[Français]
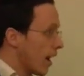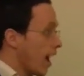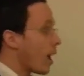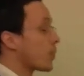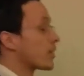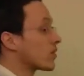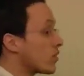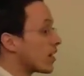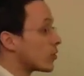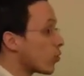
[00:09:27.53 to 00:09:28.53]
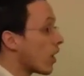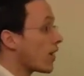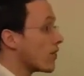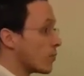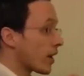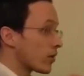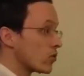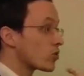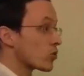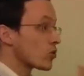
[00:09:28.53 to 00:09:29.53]
Ah parce que la Torah avait perdu
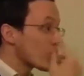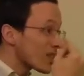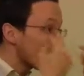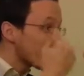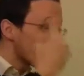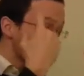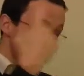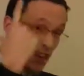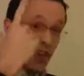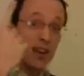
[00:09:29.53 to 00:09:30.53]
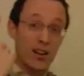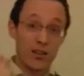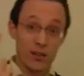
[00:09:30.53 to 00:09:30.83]
son sens essentiel.